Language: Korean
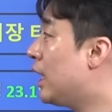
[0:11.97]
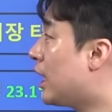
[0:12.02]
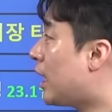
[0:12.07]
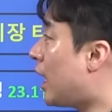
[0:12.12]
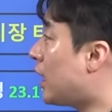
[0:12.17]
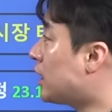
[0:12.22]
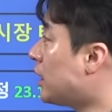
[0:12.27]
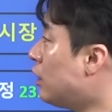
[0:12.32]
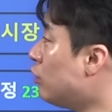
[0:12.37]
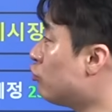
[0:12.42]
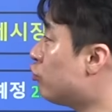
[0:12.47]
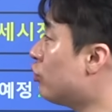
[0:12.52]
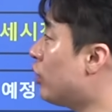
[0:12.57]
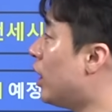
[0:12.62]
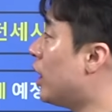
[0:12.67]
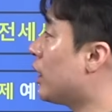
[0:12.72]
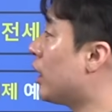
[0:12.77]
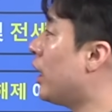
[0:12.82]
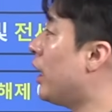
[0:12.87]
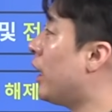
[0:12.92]
가장
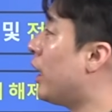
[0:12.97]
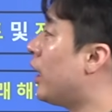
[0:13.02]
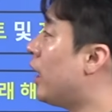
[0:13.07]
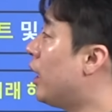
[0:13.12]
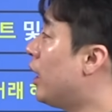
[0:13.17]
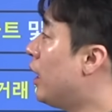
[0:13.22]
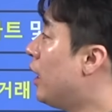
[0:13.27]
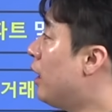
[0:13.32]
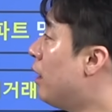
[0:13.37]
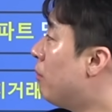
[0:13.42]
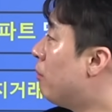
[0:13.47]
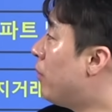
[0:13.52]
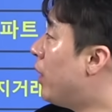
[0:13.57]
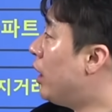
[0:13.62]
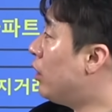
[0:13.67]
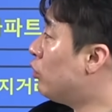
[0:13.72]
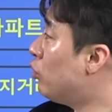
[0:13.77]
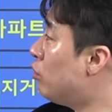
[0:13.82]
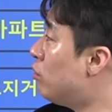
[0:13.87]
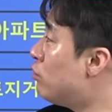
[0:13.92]
중요한 게
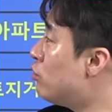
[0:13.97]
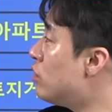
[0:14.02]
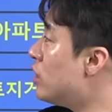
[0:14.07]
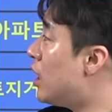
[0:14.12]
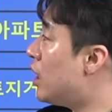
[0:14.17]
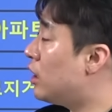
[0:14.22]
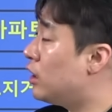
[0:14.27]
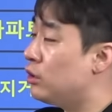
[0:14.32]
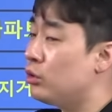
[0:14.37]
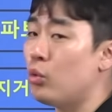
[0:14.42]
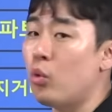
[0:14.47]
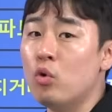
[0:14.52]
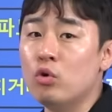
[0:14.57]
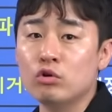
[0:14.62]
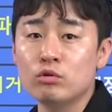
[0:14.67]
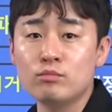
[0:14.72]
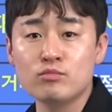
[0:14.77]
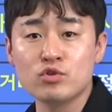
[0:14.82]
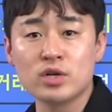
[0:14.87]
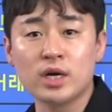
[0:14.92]
매도 물량은
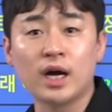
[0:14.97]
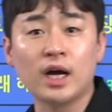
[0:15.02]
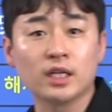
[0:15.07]
공급 물량